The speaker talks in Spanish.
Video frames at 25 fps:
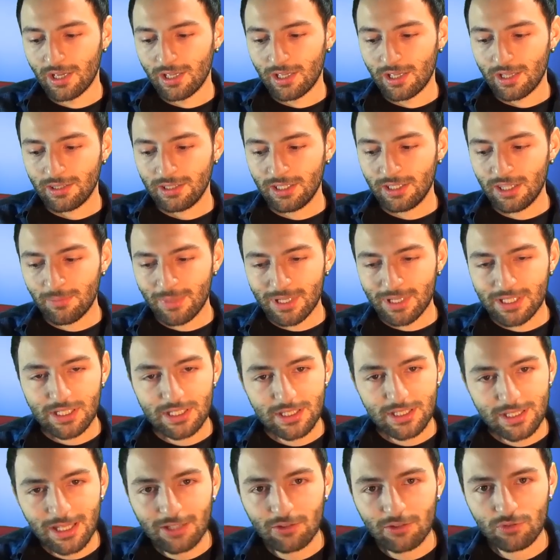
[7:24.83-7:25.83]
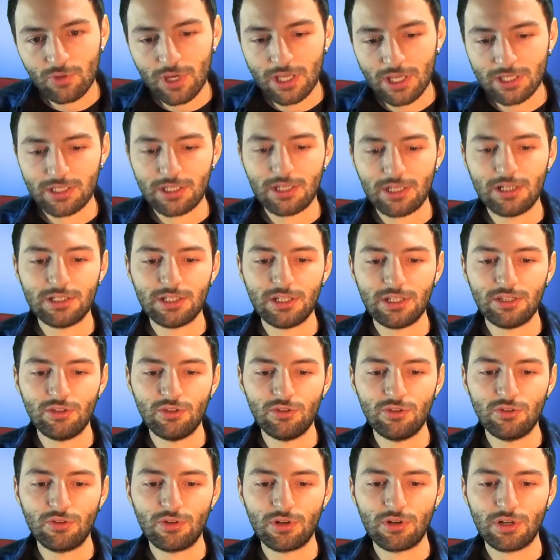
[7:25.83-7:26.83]
Tiene más estatuas el
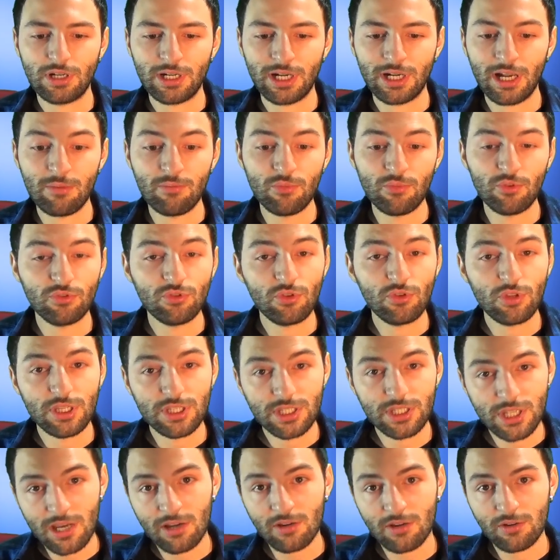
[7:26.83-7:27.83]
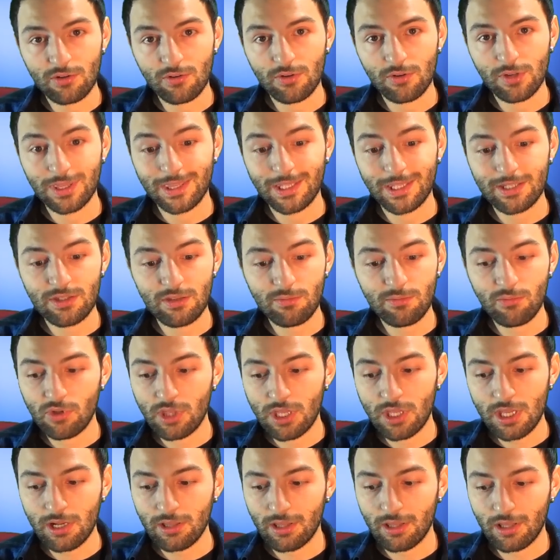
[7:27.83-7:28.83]
señor Raimondo Di Sangro. Antes de
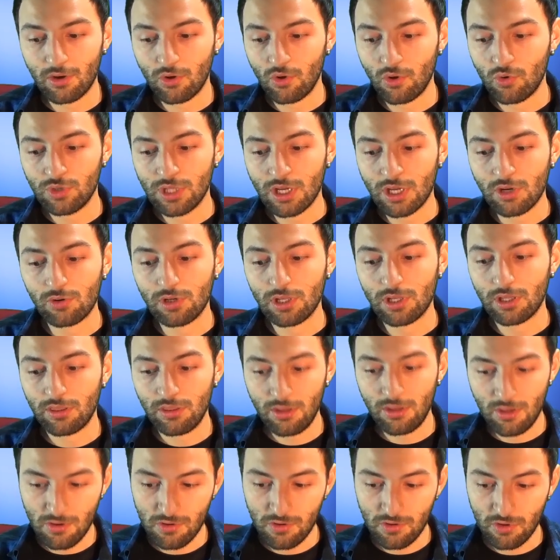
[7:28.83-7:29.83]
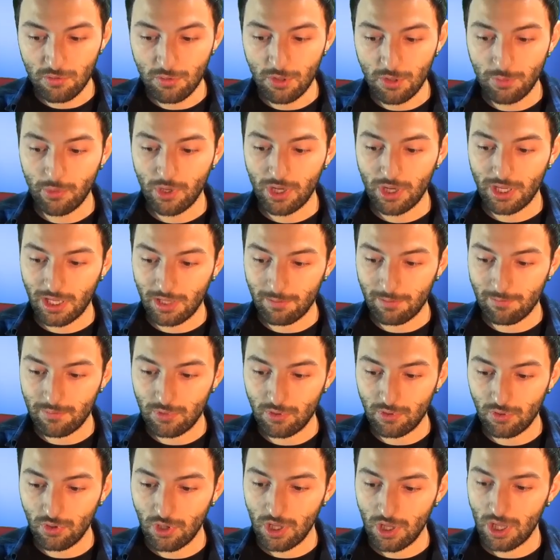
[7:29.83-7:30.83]
morir dejó una colección como por
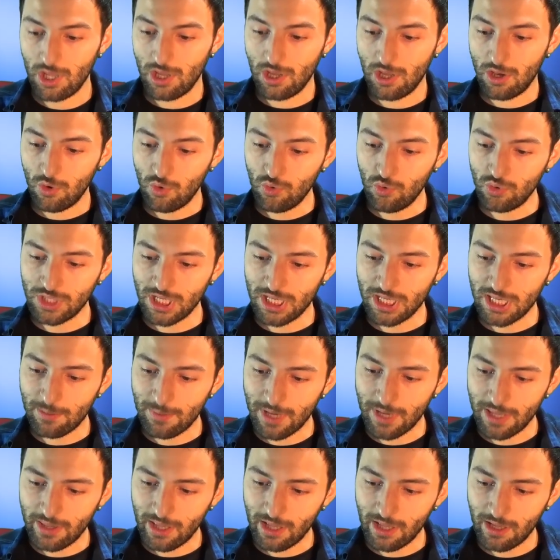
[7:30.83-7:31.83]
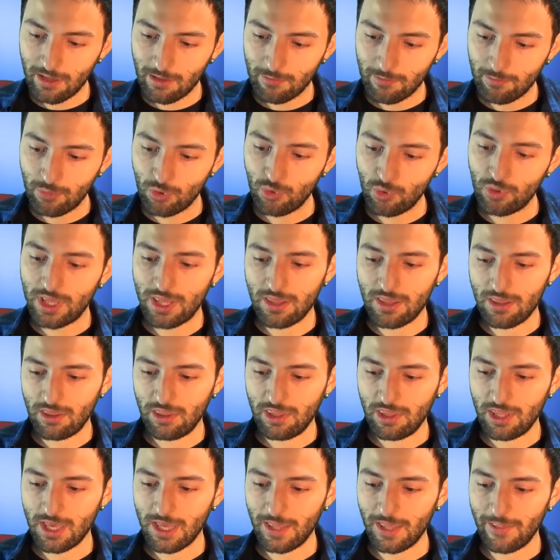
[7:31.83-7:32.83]
ejemplo una llamada
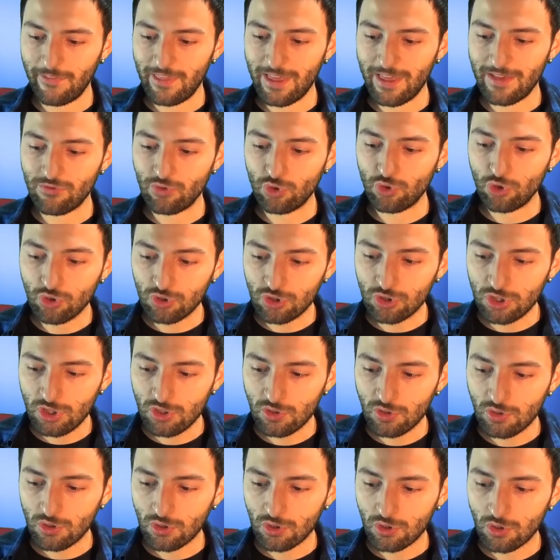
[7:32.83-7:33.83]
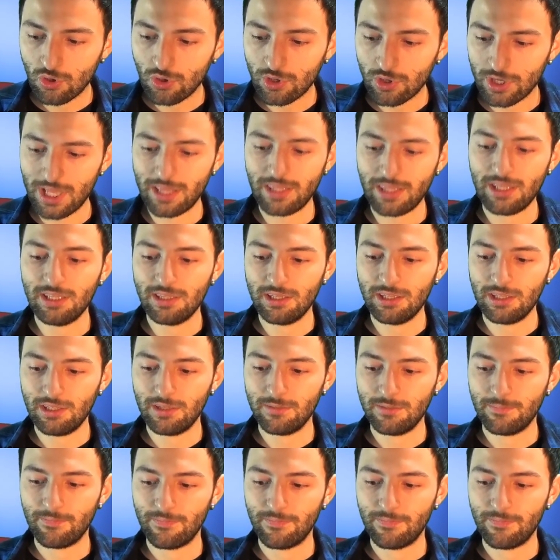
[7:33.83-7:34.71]
Prudencia de Antonio Corradini.